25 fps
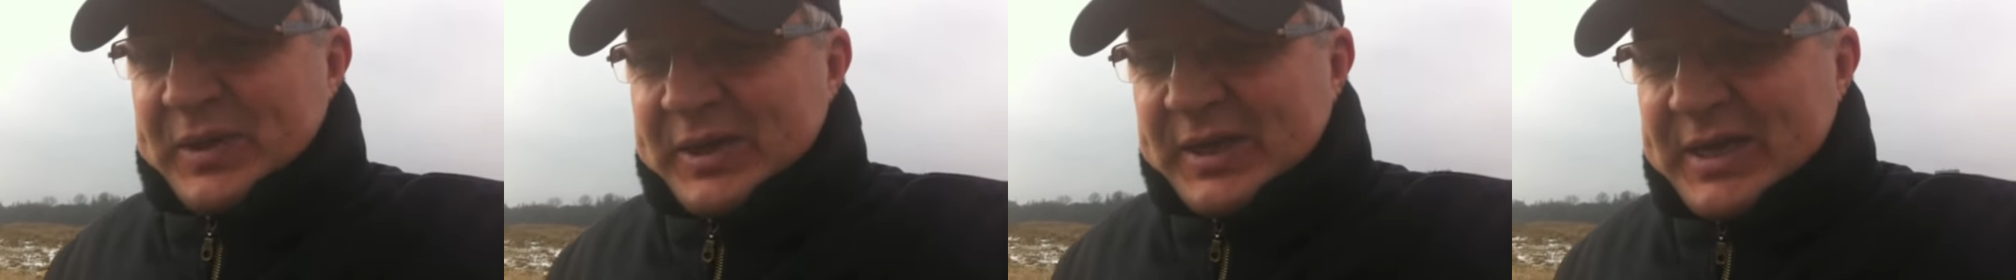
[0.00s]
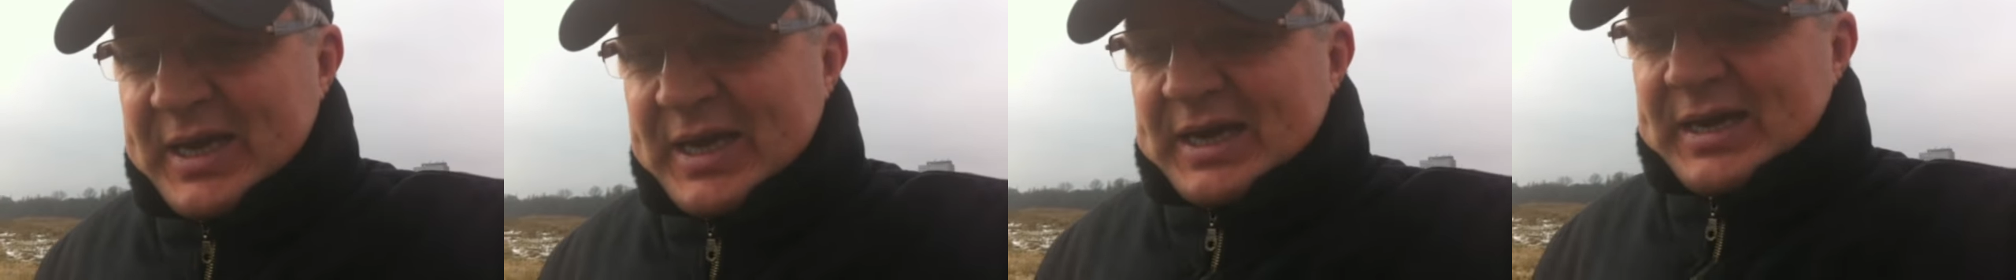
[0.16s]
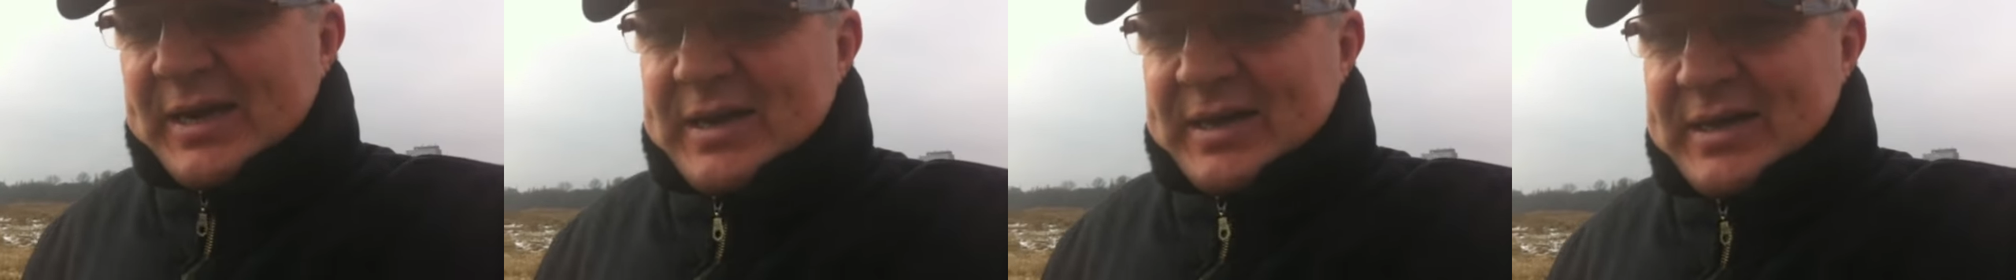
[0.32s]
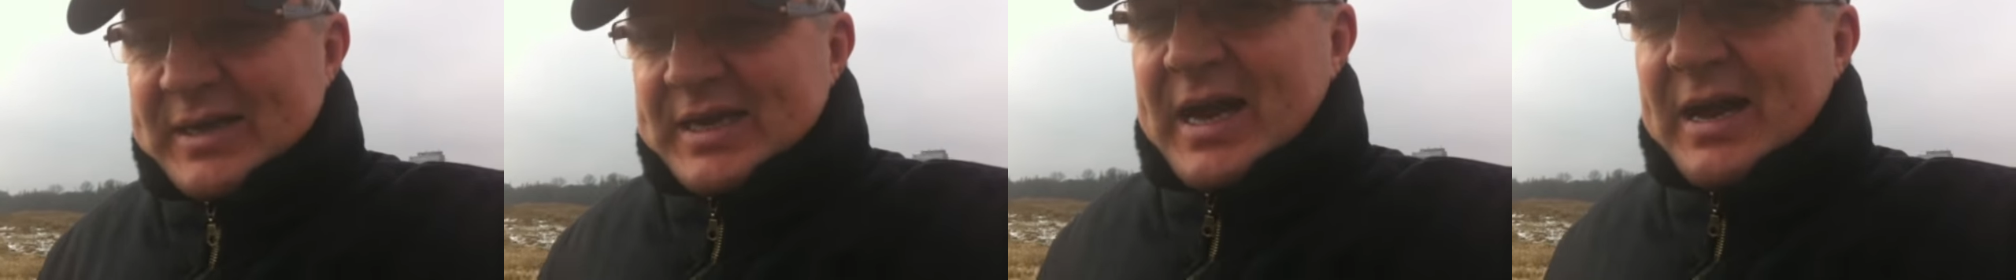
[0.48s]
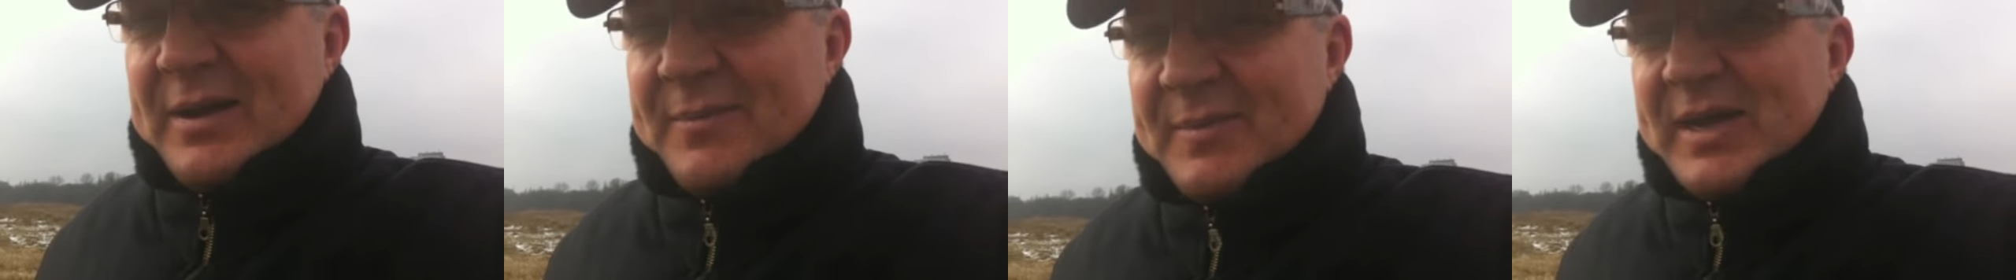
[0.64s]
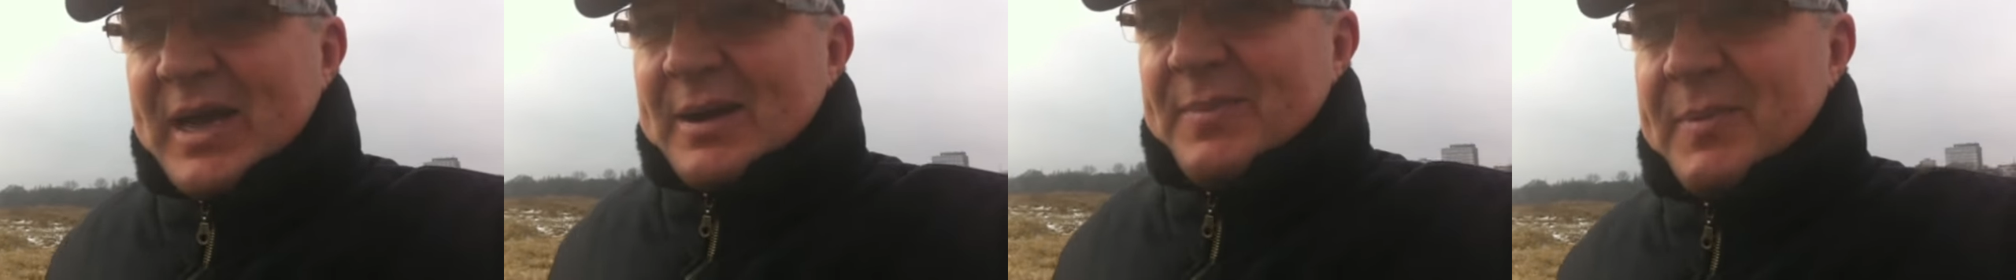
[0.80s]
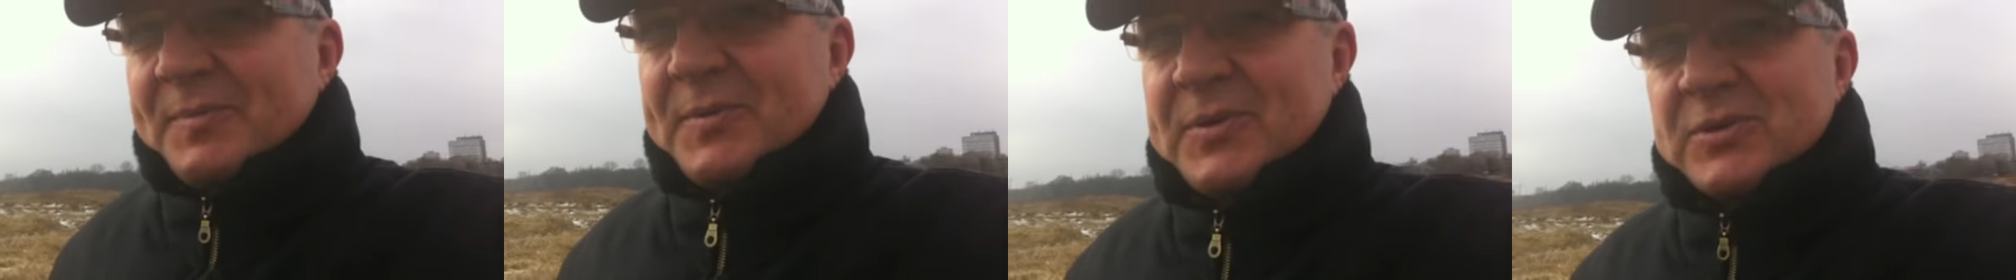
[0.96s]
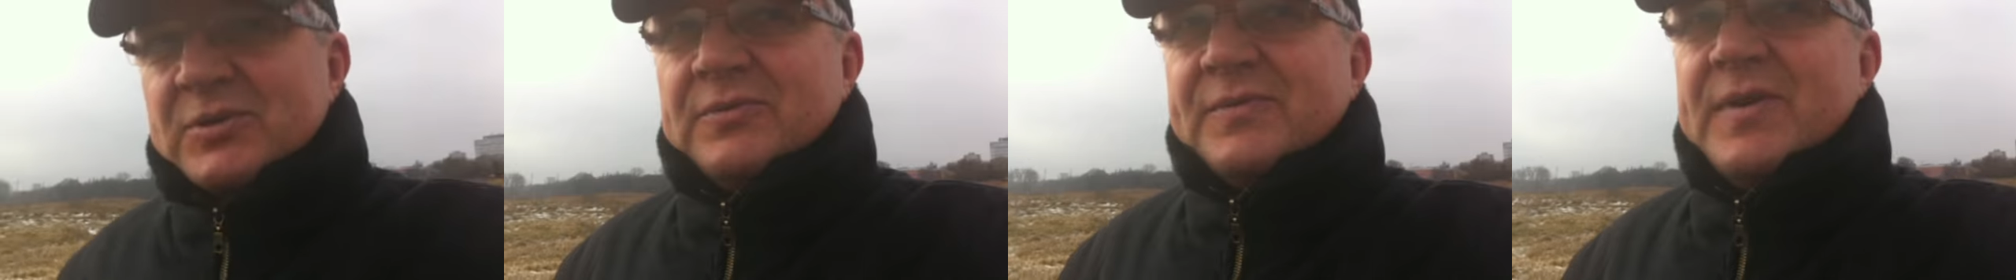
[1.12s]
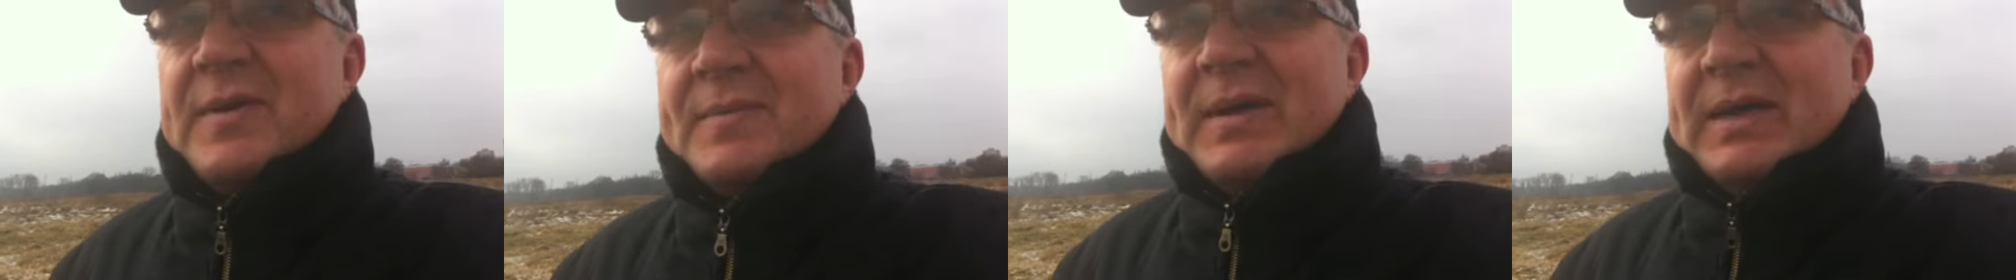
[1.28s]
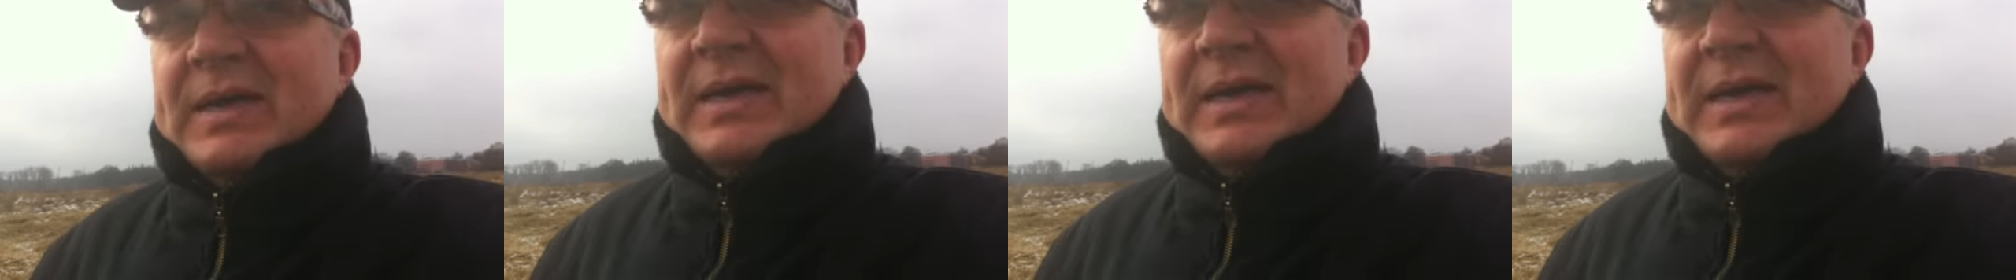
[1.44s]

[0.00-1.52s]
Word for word: Ja, ja, ja po prostu wiem